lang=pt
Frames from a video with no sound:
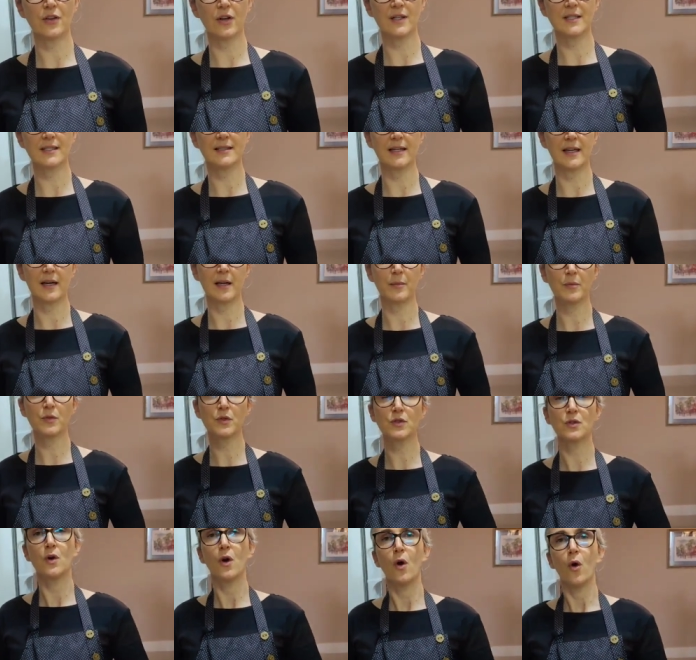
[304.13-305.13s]
nós
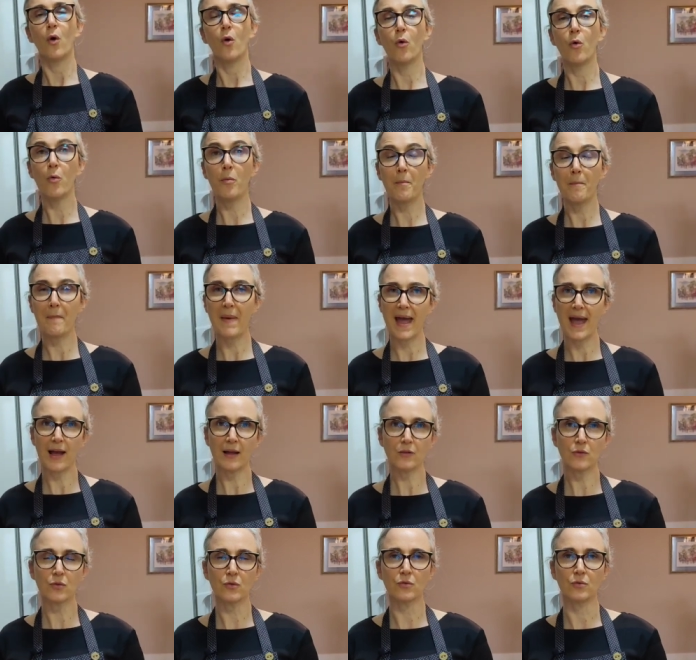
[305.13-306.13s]
termos um
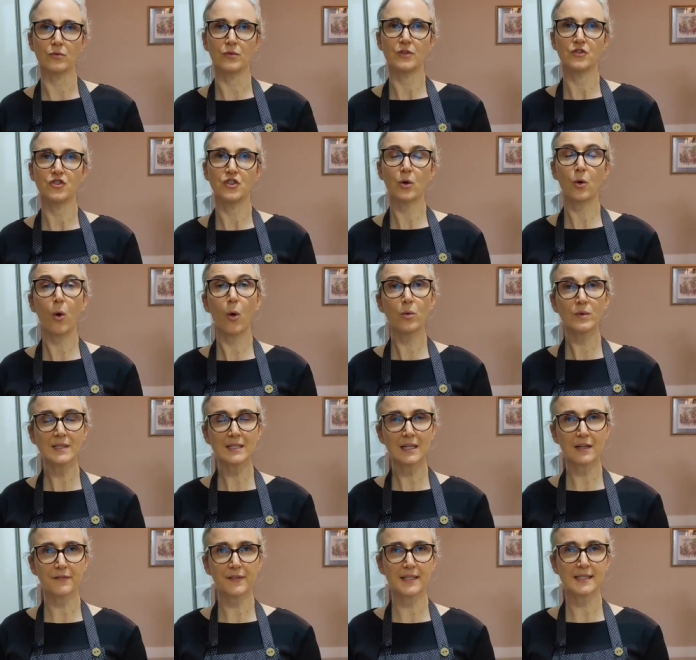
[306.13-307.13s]
método de
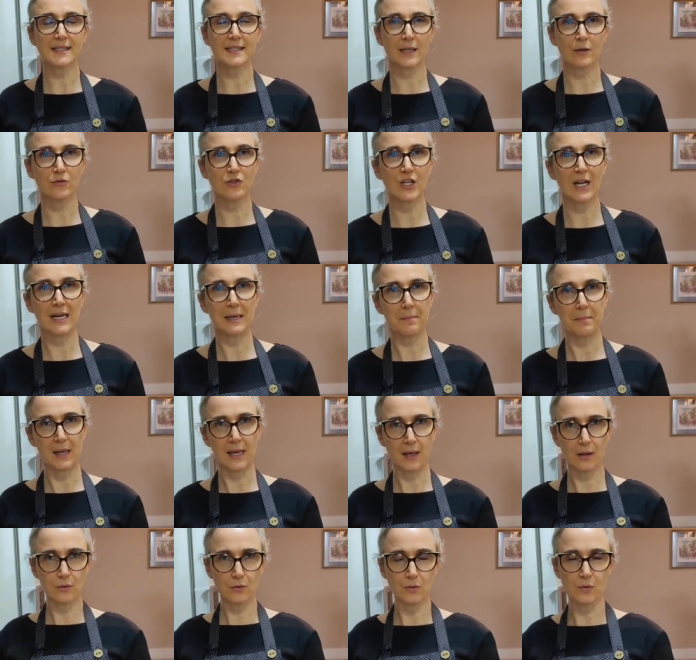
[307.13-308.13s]
conservação de
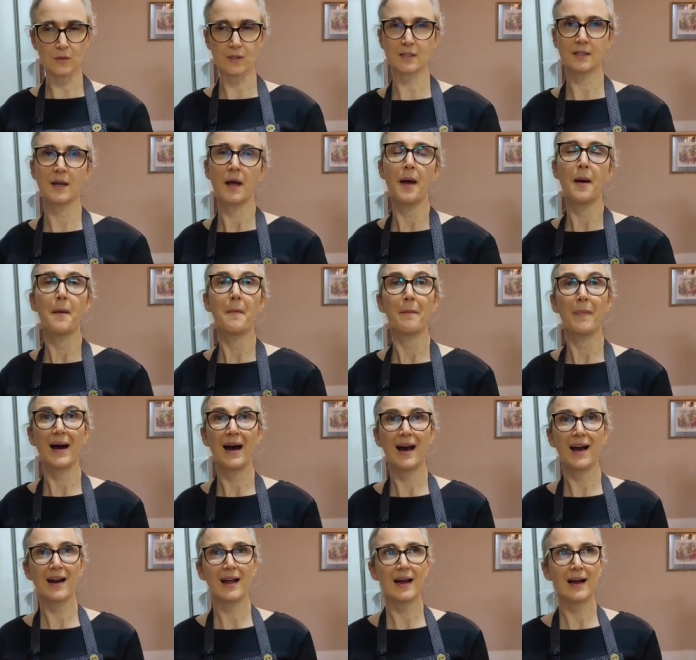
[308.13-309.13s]
alimentos
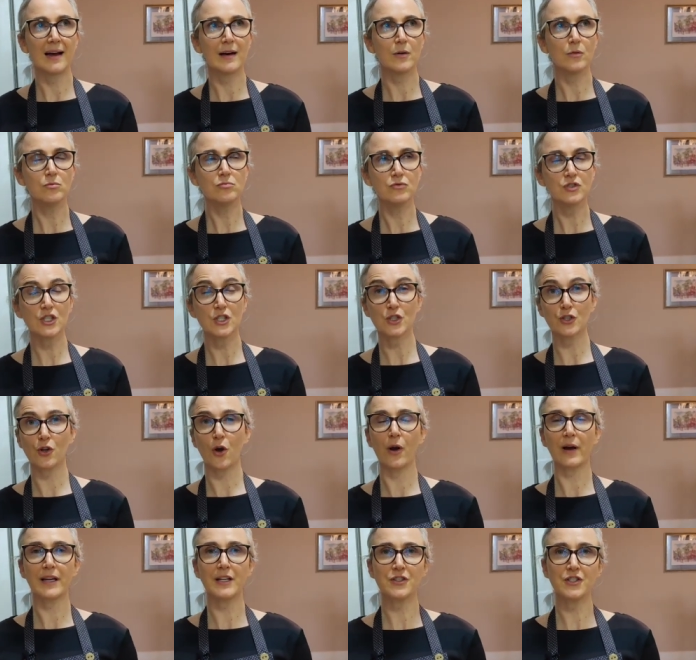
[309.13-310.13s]
para um
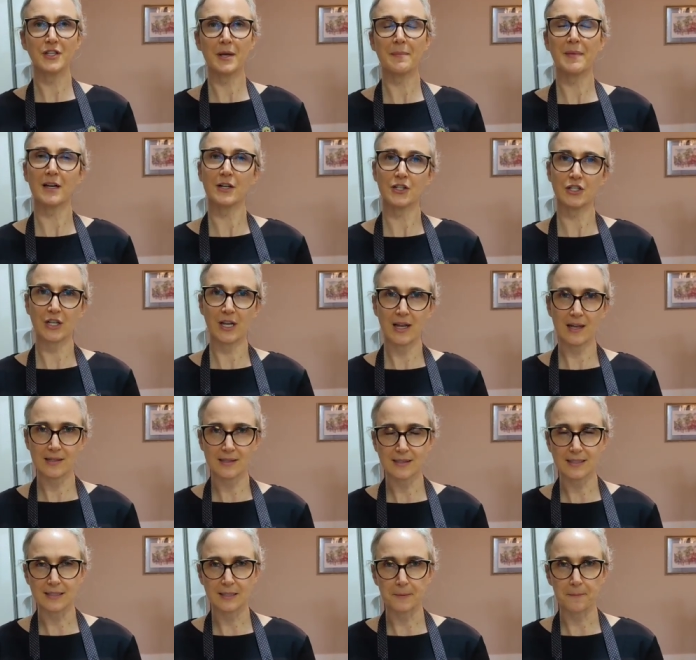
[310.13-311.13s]
estoque de
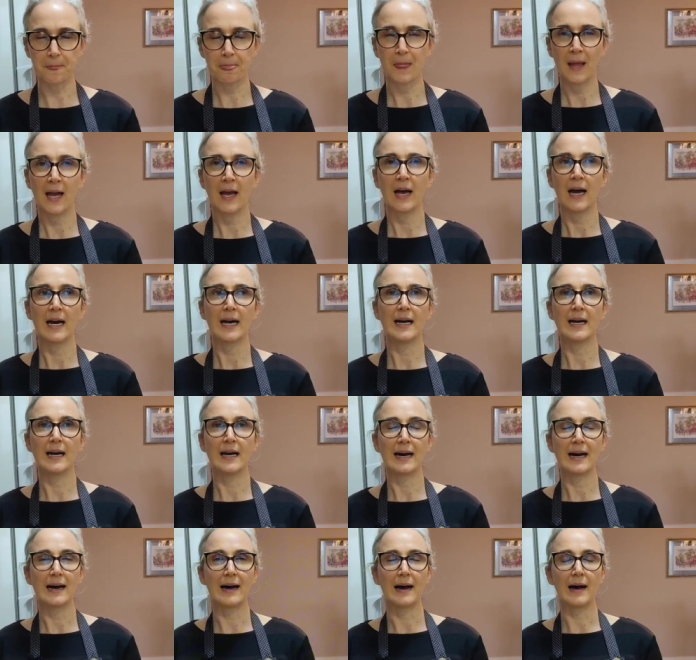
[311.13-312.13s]
emergência.
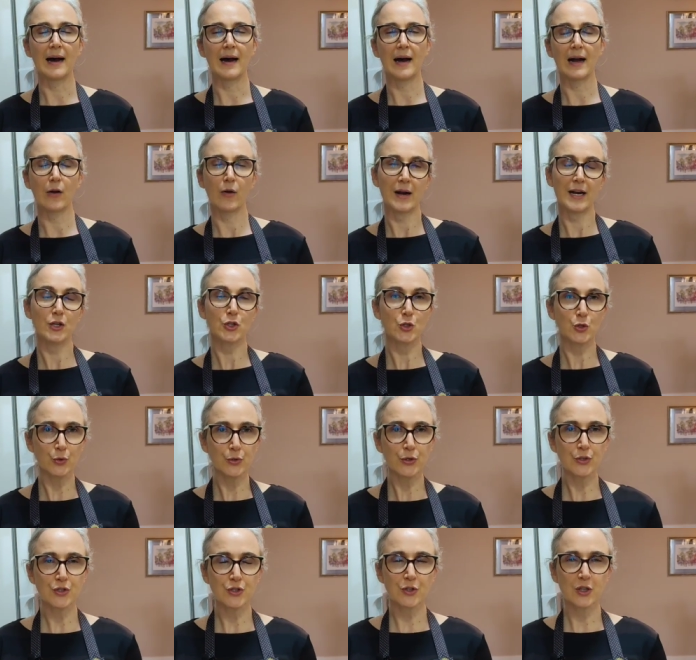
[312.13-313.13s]
Uh, agora é
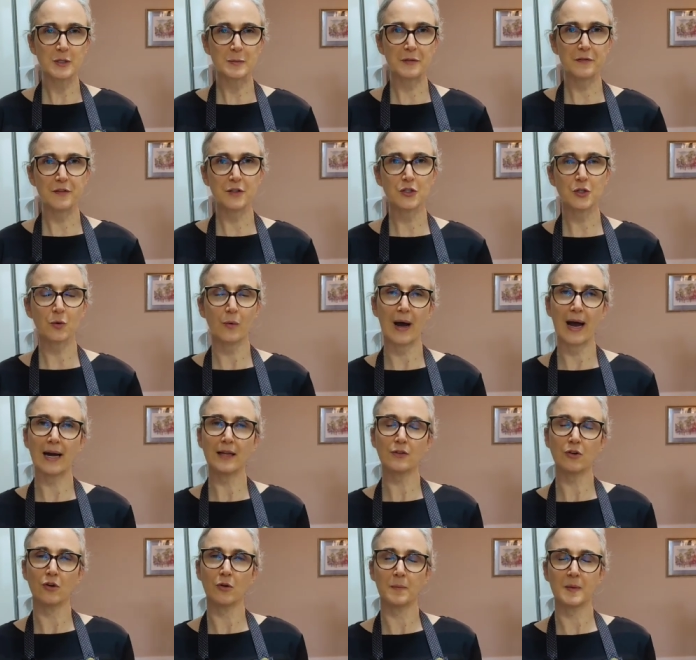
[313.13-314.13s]
junho de
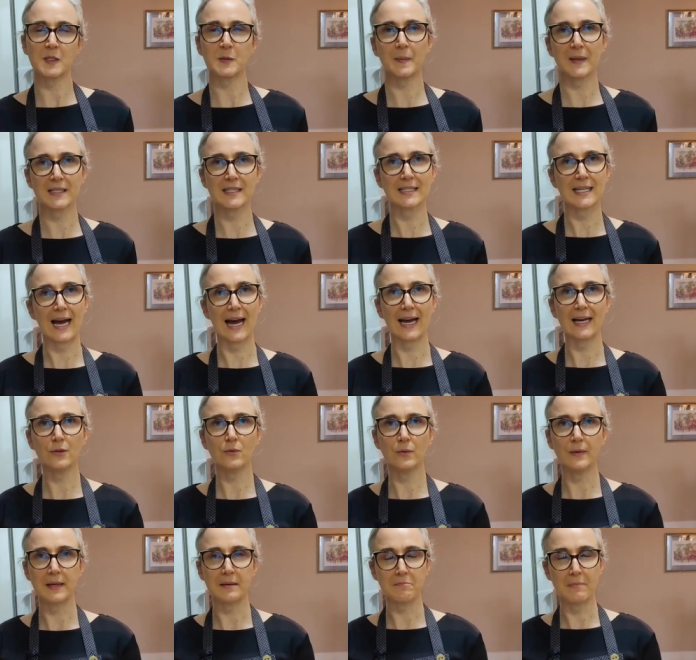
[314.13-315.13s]
2024, no mês
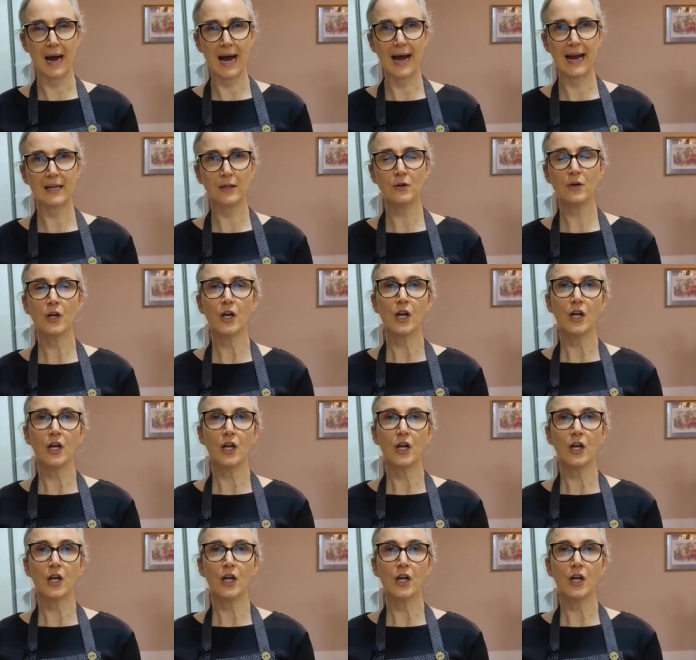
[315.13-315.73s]
passado, em maio,